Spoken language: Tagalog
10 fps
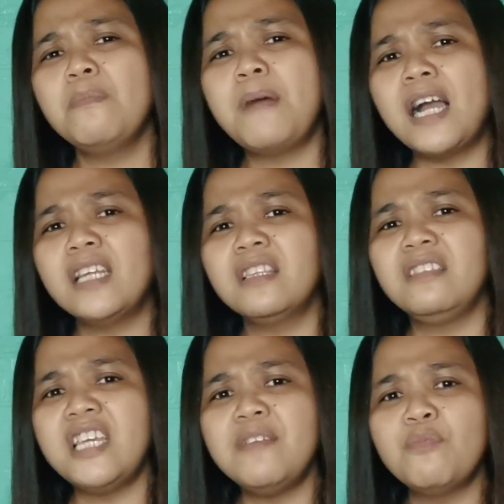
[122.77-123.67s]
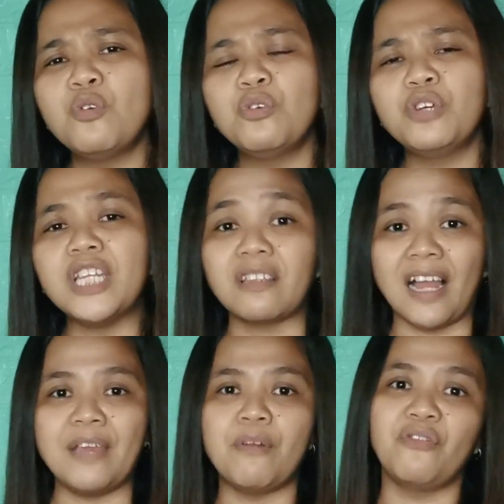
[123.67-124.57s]
um, bakit di mo
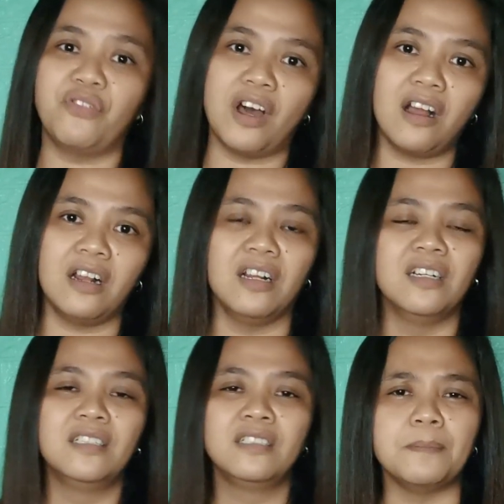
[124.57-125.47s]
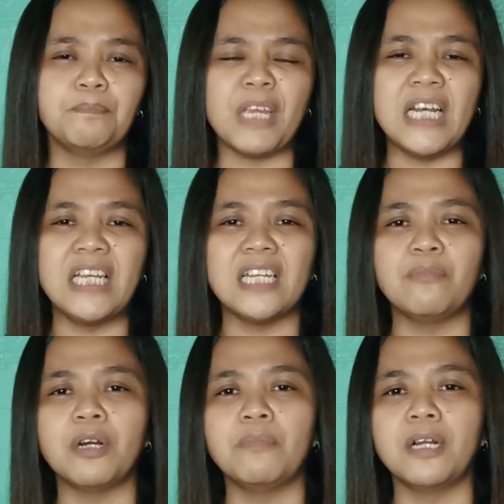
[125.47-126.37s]
itry mag-vlog? Mahilig ka
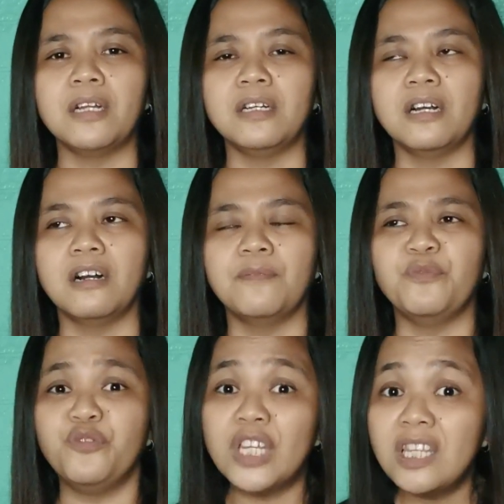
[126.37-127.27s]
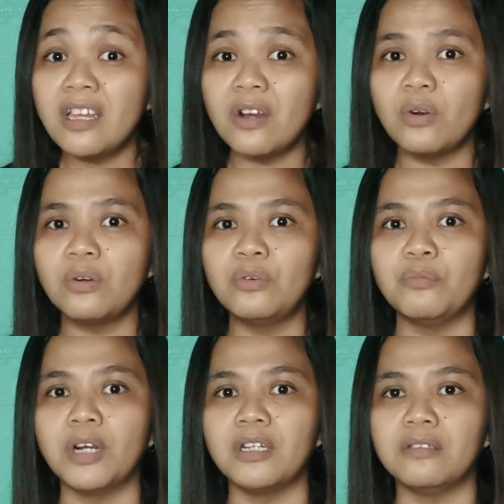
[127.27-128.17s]
namang mag-video,
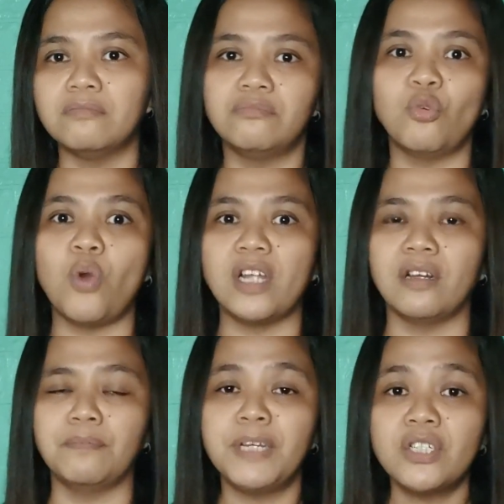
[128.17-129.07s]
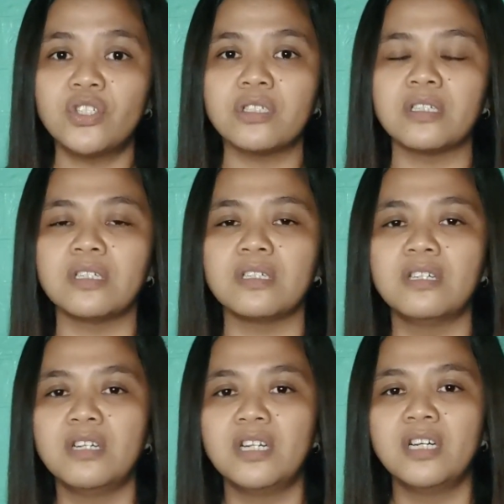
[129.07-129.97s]
um, magkuha ng picture.
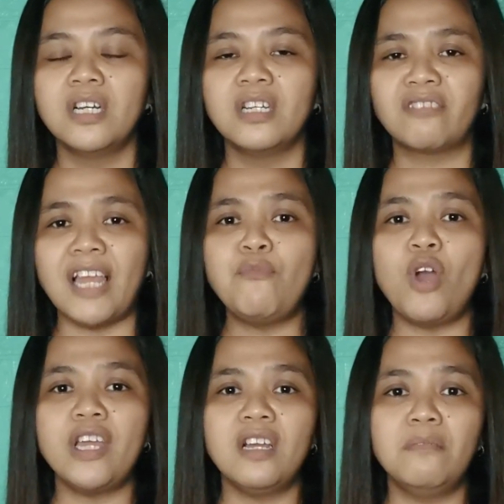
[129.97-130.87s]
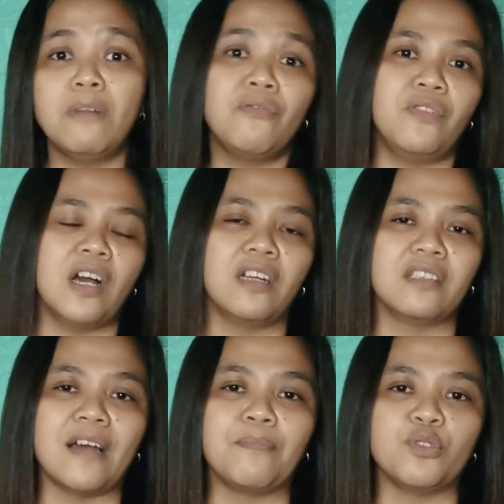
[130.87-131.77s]
Try mo kayang
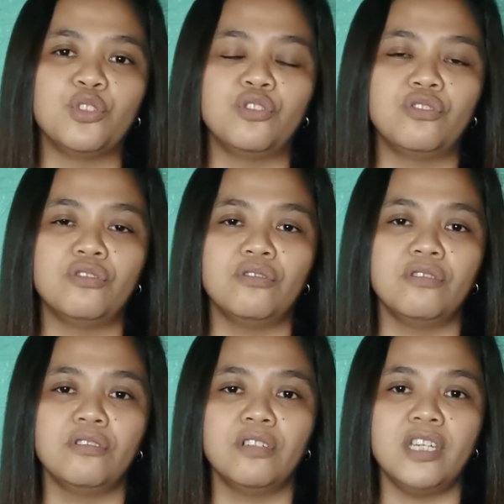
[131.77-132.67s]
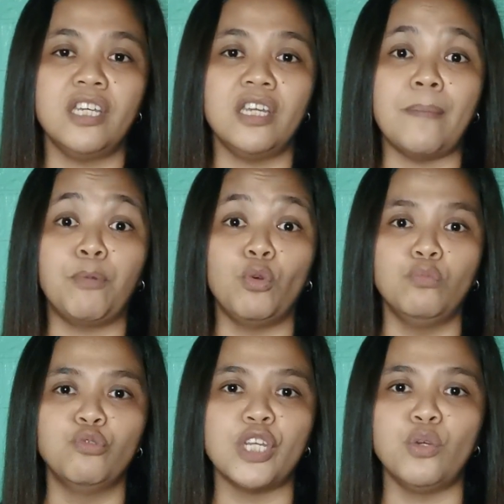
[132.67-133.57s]
mag-vlog tapos
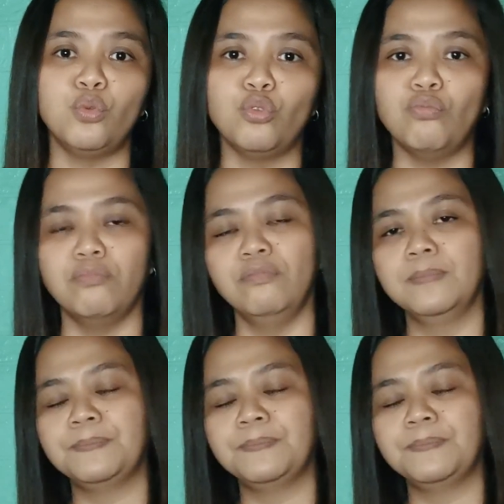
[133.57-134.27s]
i-upload mo sa YouTube.